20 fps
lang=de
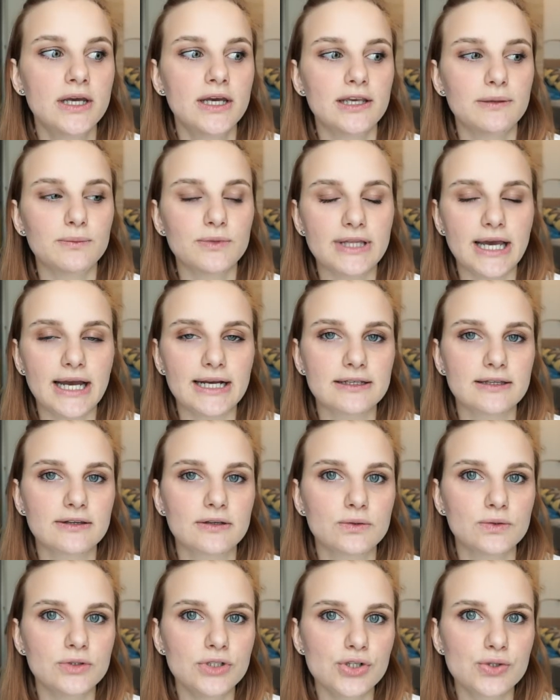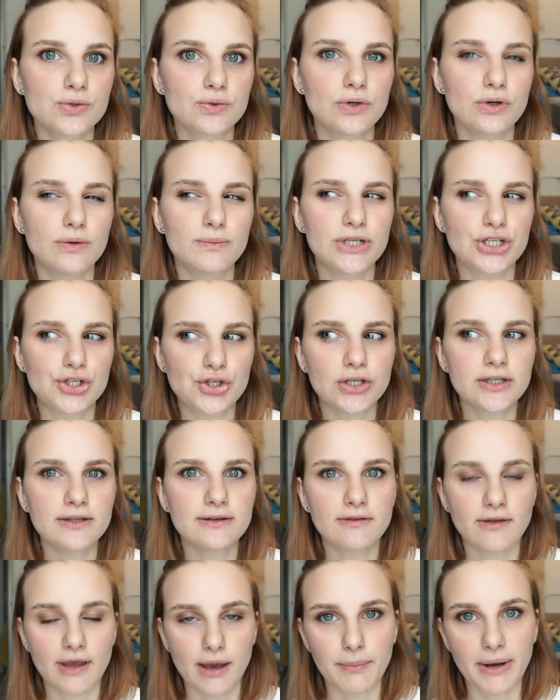Ich muss sagen, das Grundstudium ist schon
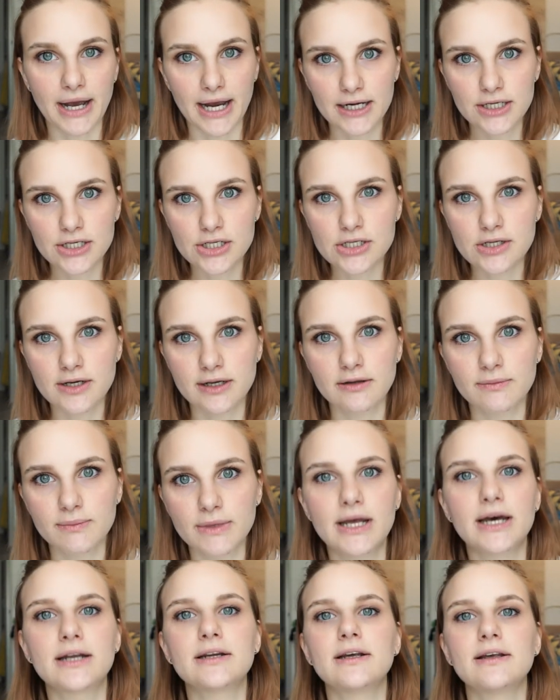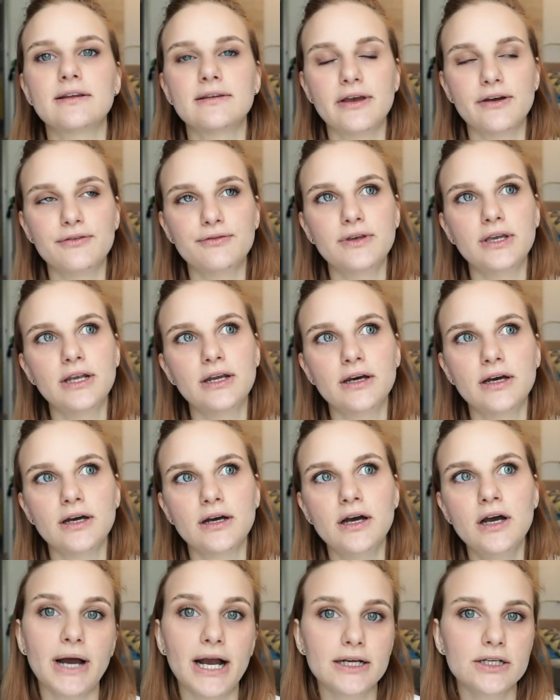sehr praktisch. Also man hat da sehr viele
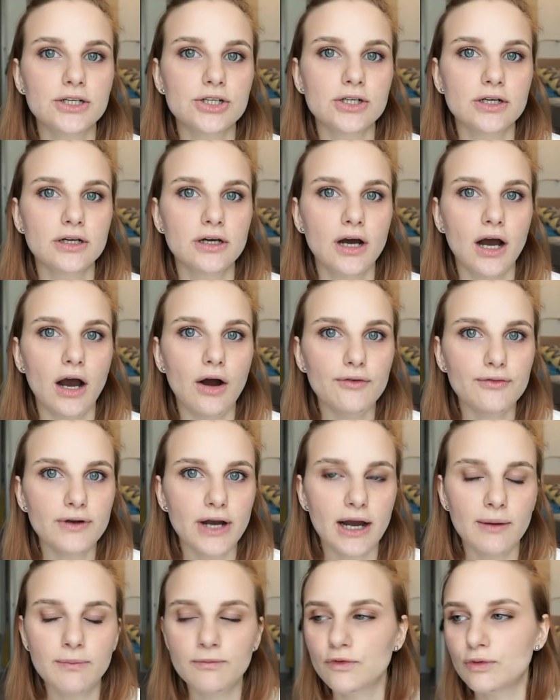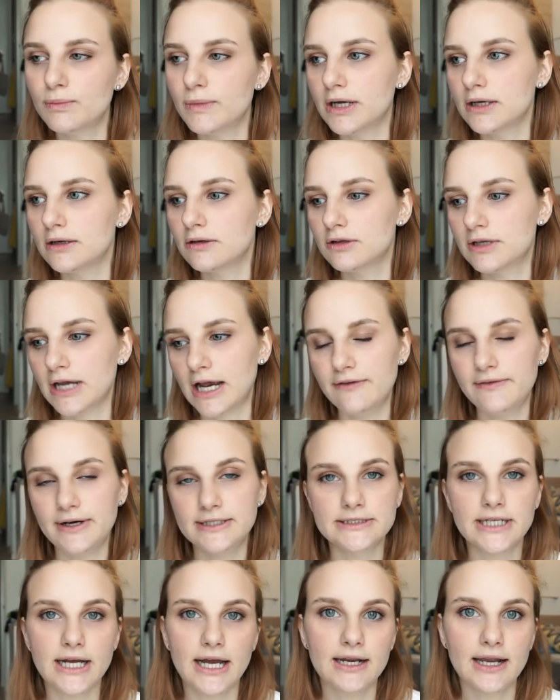praktische Aufgaben, wo man
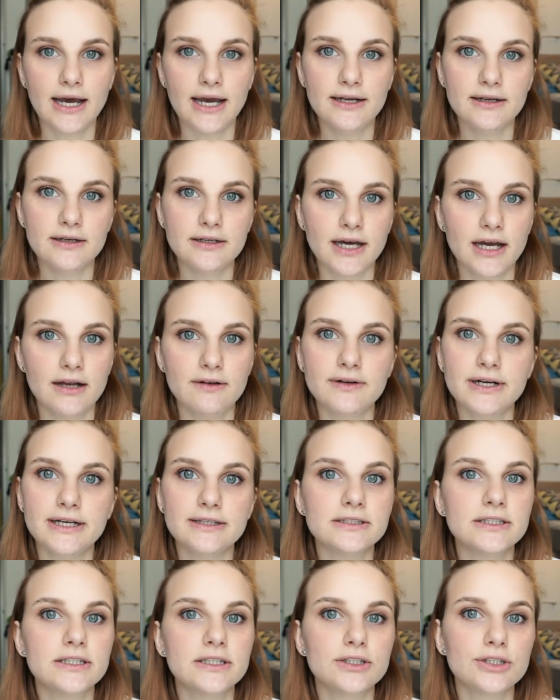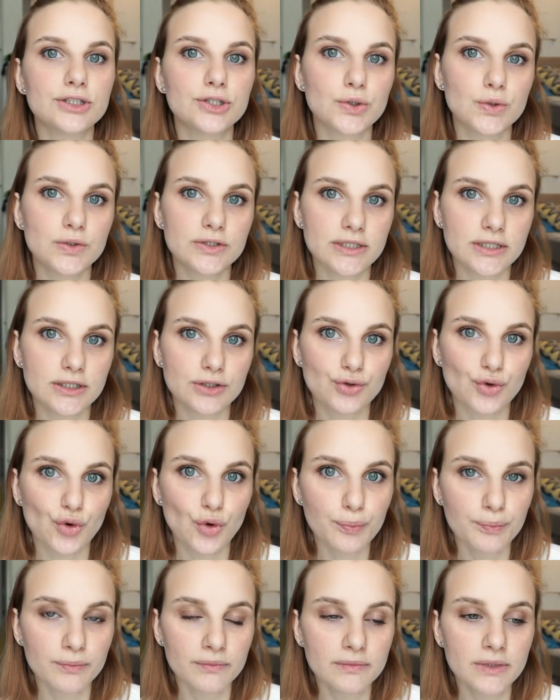teilweise alleine, teilweise in größeren
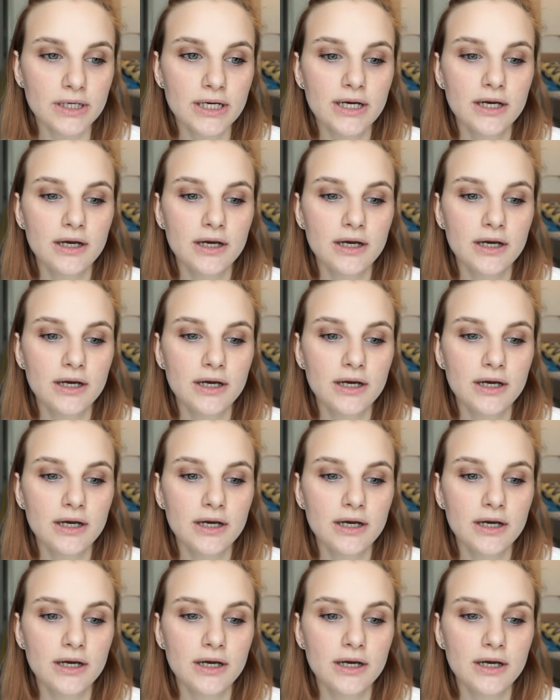Gruppen